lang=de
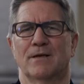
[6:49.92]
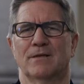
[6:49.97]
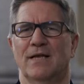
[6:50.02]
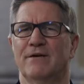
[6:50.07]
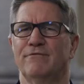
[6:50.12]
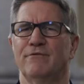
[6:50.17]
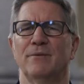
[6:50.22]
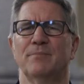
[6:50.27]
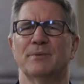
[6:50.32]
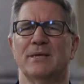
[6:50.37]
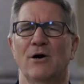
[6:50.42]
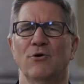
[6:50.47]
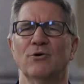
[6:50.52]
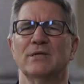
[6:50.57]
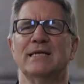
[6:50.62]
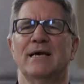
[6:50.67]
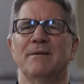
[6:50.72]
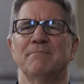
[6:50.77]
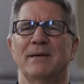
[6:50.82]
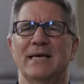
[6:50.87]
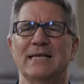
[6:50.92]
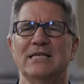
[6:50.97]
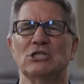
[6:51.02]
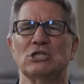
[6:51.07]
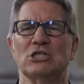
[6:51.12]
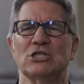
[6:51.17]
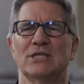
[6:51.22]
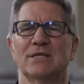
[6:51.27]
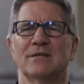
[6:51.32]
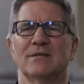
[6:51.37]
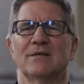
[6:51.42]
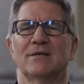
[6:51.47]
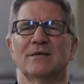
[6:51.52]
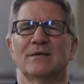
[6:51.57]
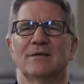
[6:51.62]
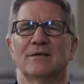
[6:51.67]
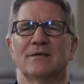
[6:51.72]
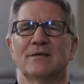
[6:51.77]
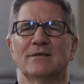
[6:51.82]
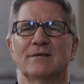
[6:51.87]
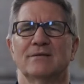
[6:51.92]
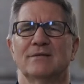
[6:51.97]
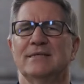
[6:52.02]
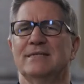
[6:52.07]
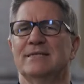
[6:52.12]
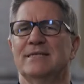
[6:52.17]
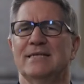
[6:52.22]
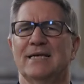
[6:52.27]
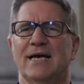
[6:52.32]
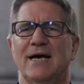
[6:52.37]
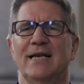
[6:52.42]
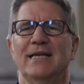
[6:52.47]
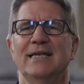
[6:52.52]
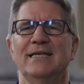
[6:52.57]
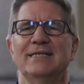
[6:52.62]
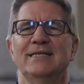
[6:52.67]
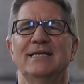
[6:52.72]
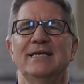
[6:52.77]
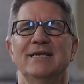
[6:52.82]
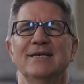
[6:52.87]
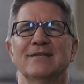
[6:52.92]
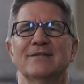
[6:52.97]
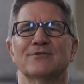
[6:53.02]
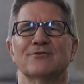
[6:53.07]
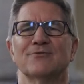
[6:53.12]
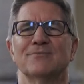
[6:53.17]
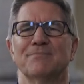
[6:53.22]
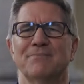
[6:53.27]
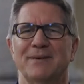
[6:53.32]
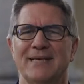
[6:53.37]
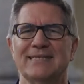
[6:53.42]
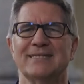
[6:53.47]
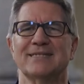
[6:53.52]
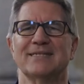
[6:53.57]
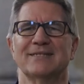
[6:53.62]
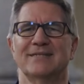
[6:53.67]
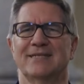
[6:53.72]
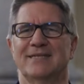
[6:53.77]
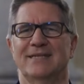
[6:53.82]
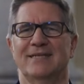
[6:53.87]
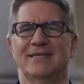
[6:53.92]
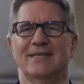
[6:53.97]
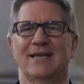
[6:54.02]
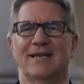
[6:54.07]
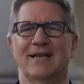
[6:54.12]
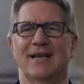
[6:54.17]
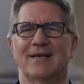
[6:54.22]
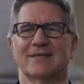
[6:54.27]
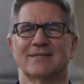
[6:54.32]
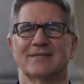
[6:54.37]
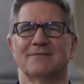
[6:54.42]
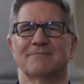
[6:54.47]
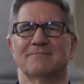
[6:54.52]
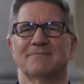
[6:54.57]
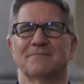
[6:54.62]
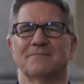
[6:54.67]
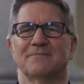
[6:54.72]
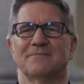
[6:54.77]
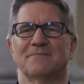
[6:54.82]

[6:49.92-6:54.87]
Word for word: Dafür braucht er Menschen, die sich alle Dinge zum Besten dienen lassen.